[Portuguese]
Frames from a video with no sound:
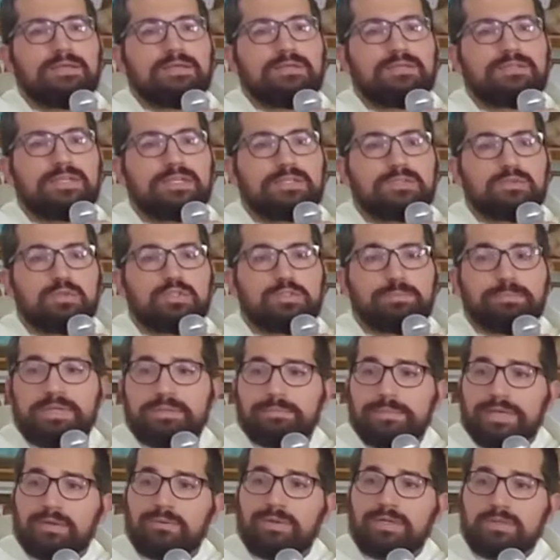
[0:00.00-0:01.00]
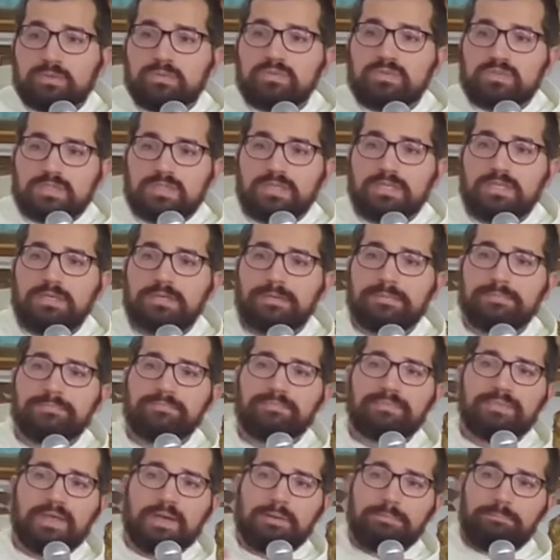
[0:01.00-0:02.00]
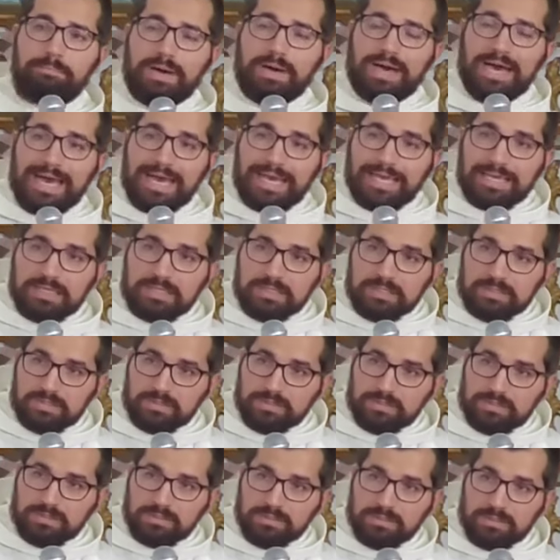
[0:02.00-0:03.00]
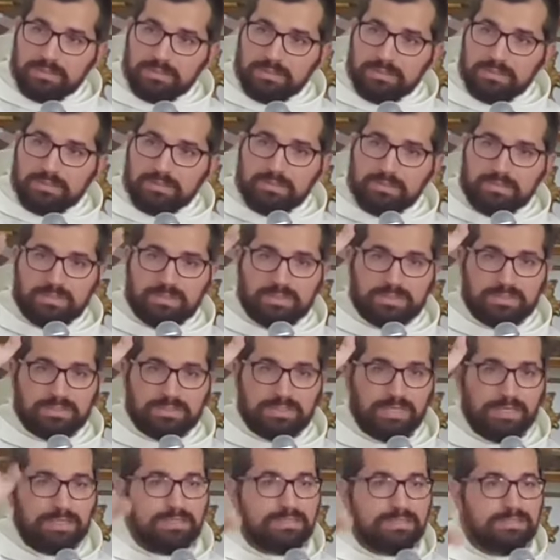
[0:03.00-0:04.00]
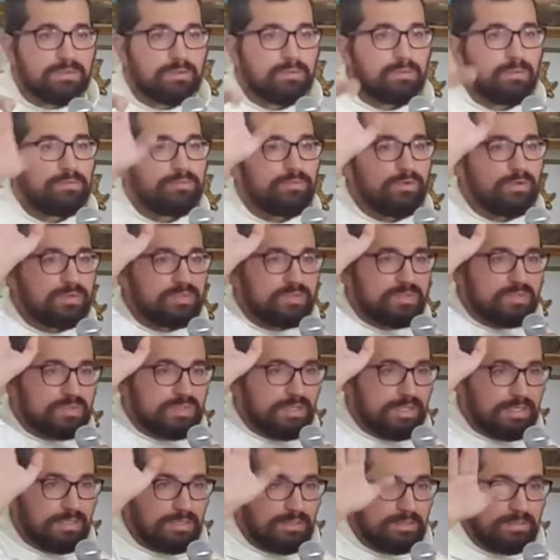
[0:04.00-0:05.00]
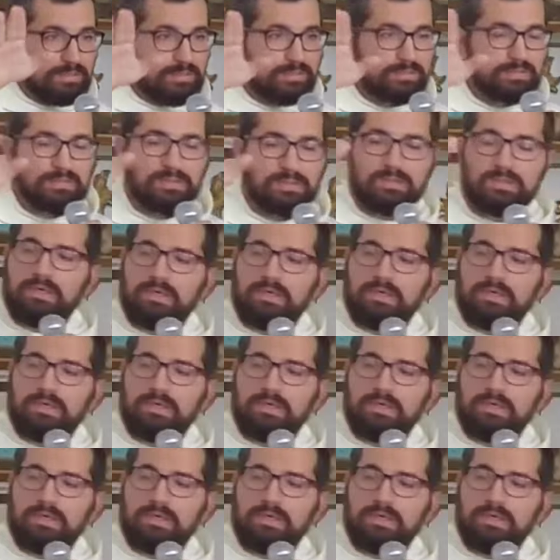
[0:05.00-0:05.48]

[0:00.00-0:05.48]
Jesus primeiro anuncia: a paz esteja com vocês.